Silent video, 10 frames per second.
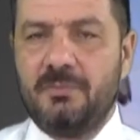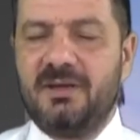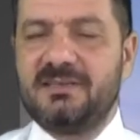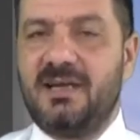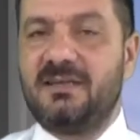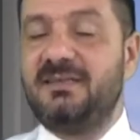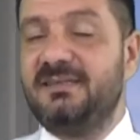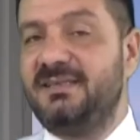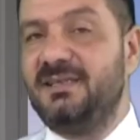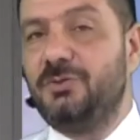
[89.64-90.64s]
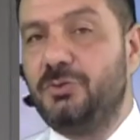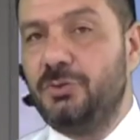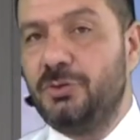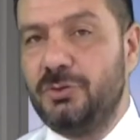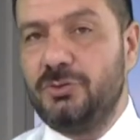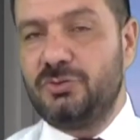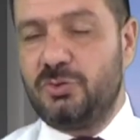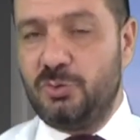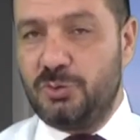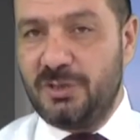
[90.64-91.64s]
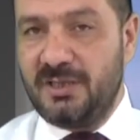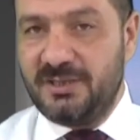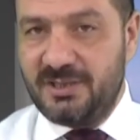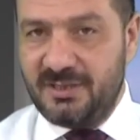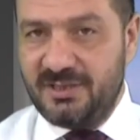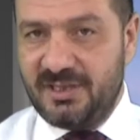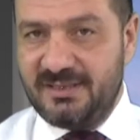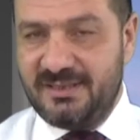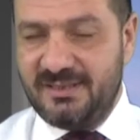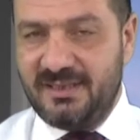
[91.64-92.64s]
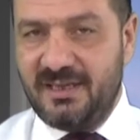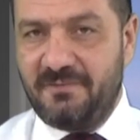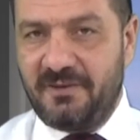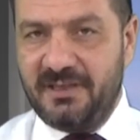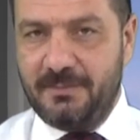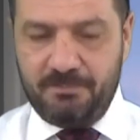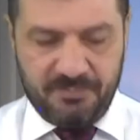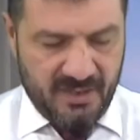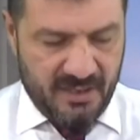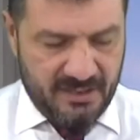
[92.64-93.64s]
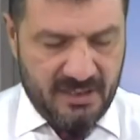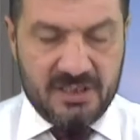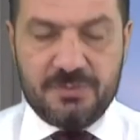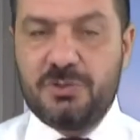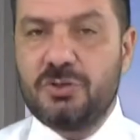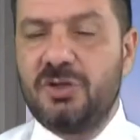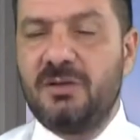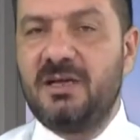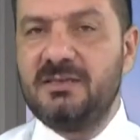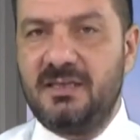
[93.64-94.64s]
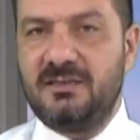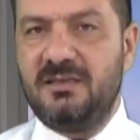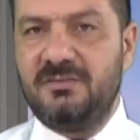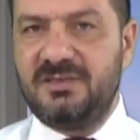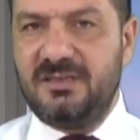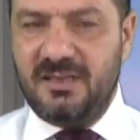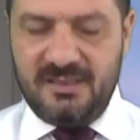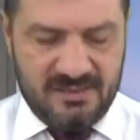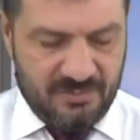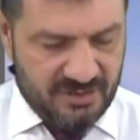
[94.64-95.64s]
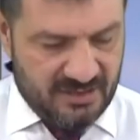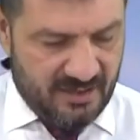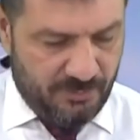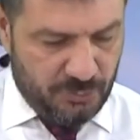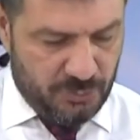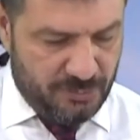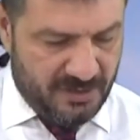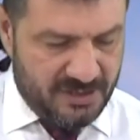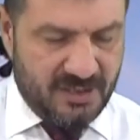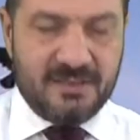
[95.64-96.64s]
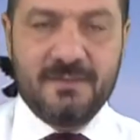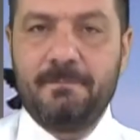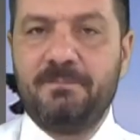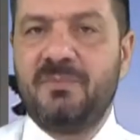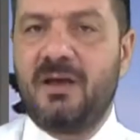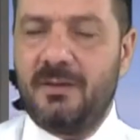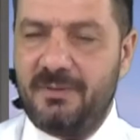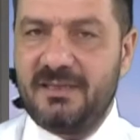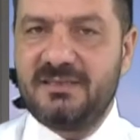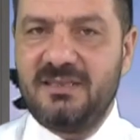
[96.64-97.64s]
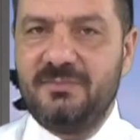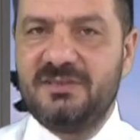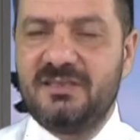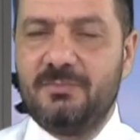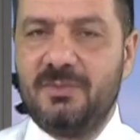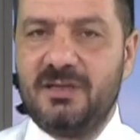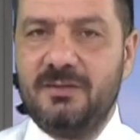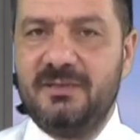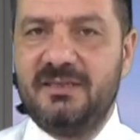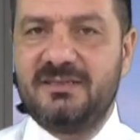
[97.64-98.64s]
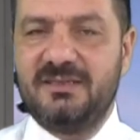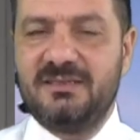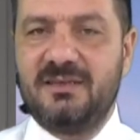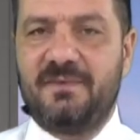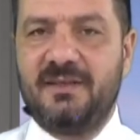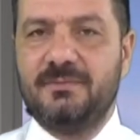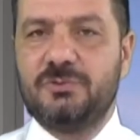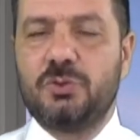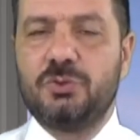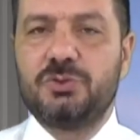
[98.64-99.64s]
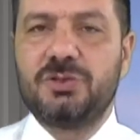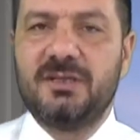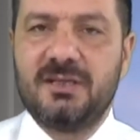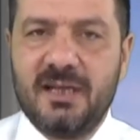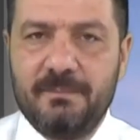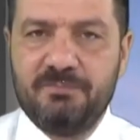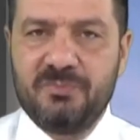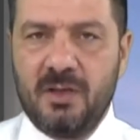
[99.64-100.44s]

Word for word: Pazartesi günü sonuçları açıklayacağız sizlere efendim. Geçmiş dönem anketlerimizi de İzmir Time 35'ten haber sitemizden bakabilirsiniz efendim sonuçlarına.